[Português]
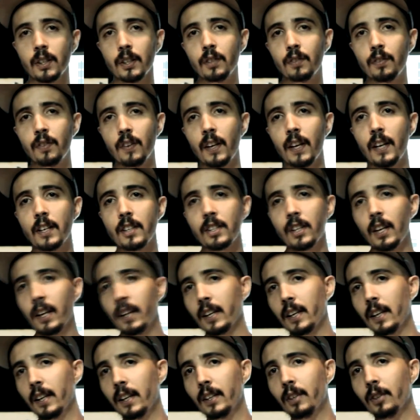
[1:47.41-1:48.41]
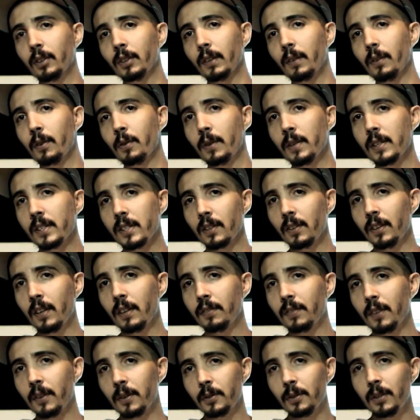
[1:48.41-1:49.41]
diferente daquele que eu estava conhecendo na
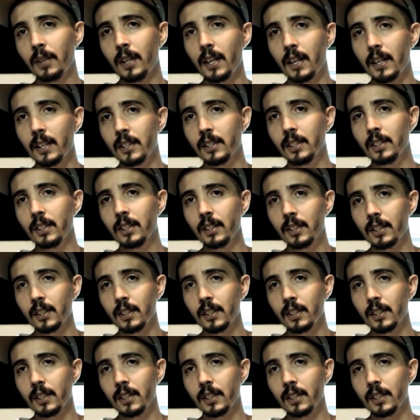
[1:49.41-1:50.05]
faculdade,